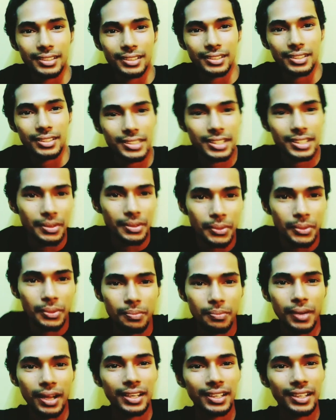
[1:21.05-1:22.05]
তো যাই হোক
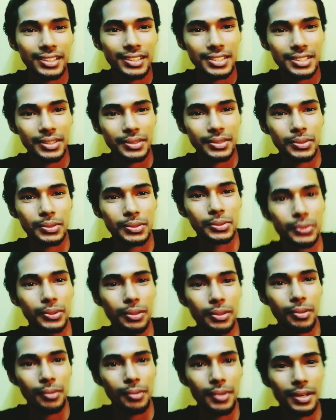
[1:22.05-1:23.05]
বাংলাদেশকে তো
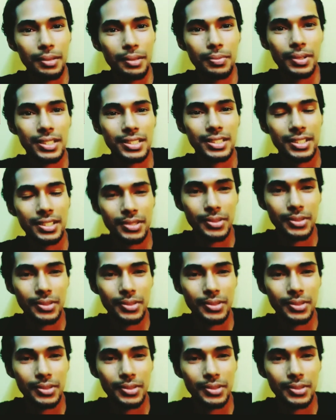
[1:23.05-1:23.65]
সুন্দরভাবে রিপ্রেজেন্ট